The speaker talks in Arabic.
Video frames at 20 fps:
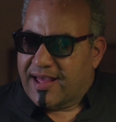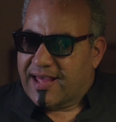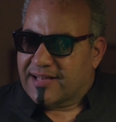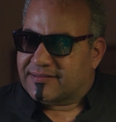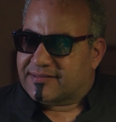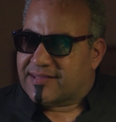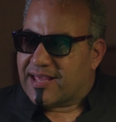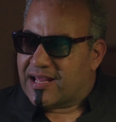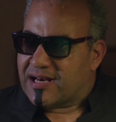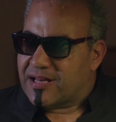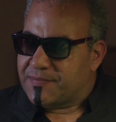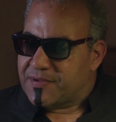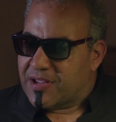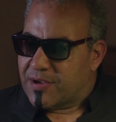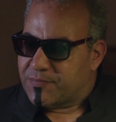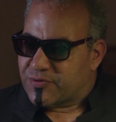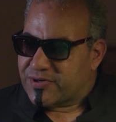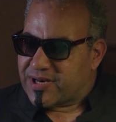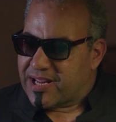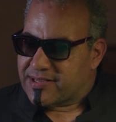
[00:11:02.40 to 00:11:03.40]
هل تعلم
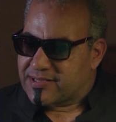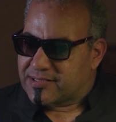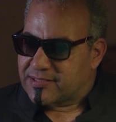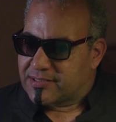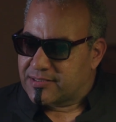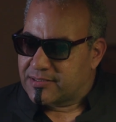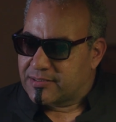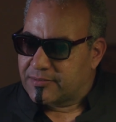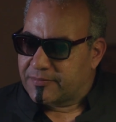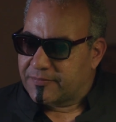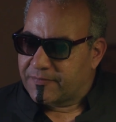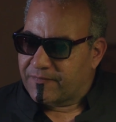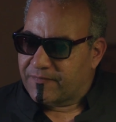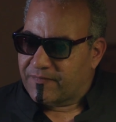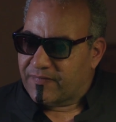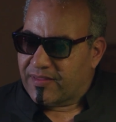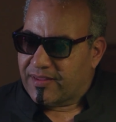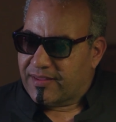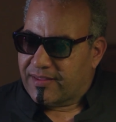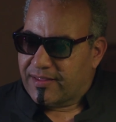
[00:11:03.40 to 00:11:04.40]
يا بني
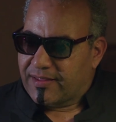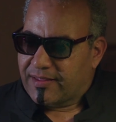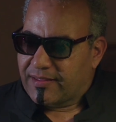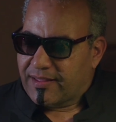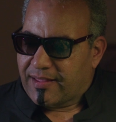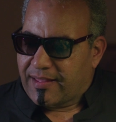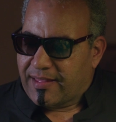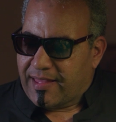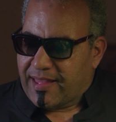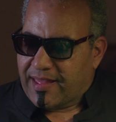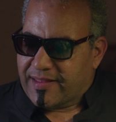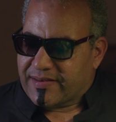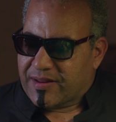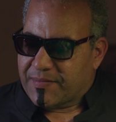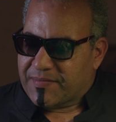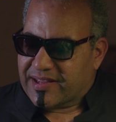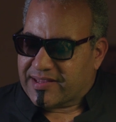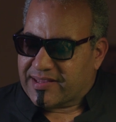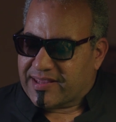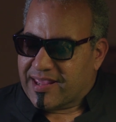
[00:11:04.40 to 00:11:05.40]

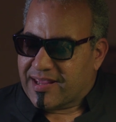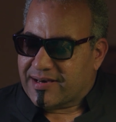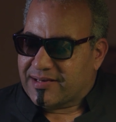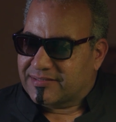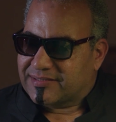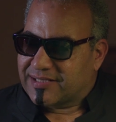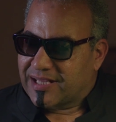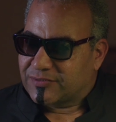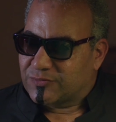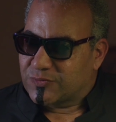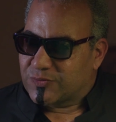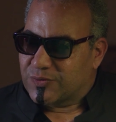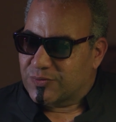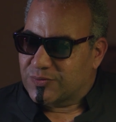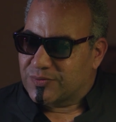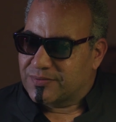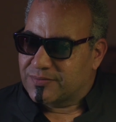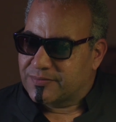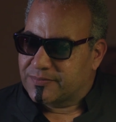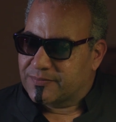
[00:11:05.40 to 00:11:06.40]
ان من كانت يده
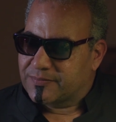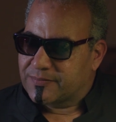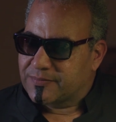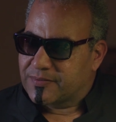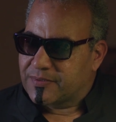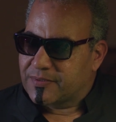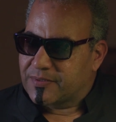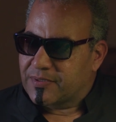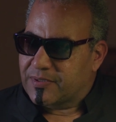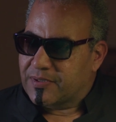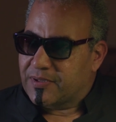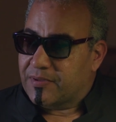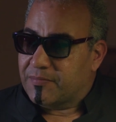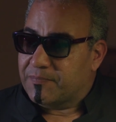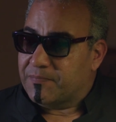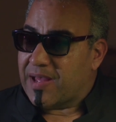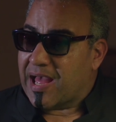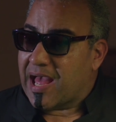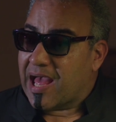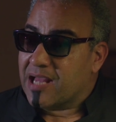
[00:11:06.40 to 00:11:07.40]

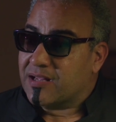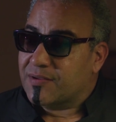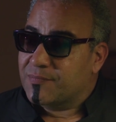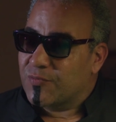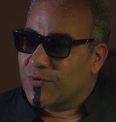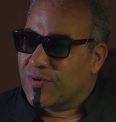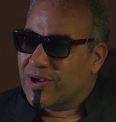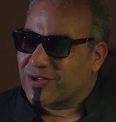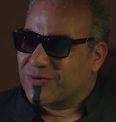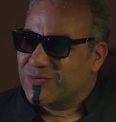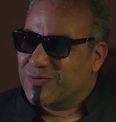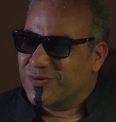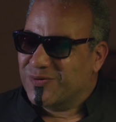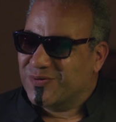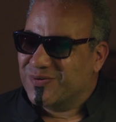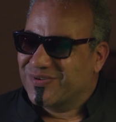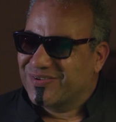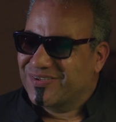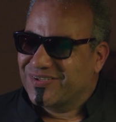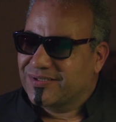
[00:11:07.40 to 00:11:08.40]
بحجم وجهه
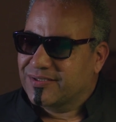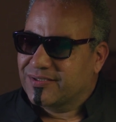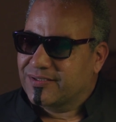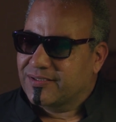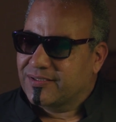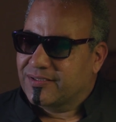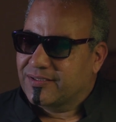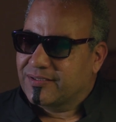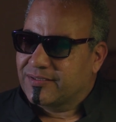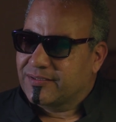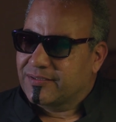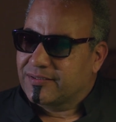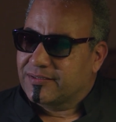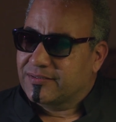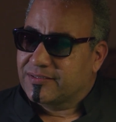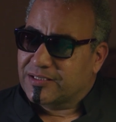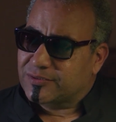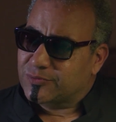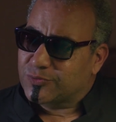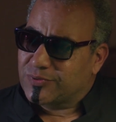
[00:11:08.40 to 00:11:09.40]

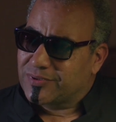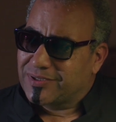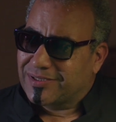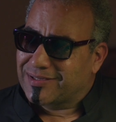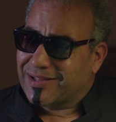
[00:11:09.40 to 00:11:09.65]
يدخل